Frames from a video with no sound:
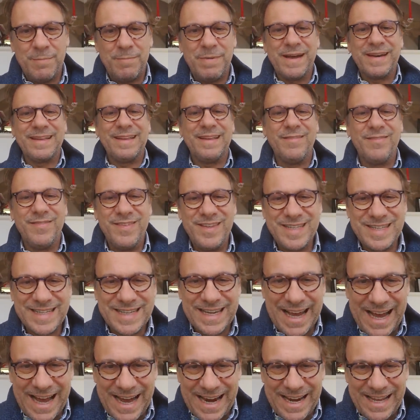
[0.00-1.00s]
parte
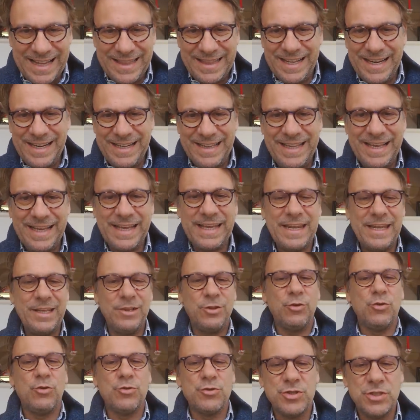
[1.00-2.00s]
fiscale del
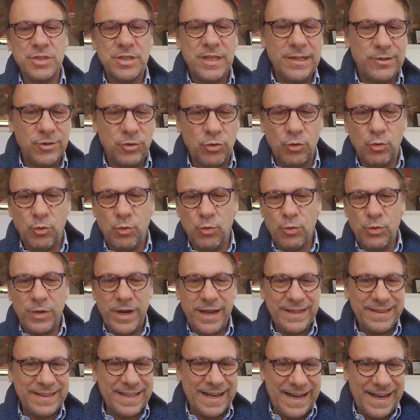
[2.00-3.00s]
decreto cosiddetto Cura
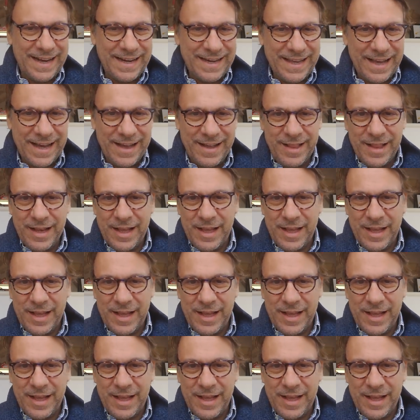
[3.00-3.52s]
Italia,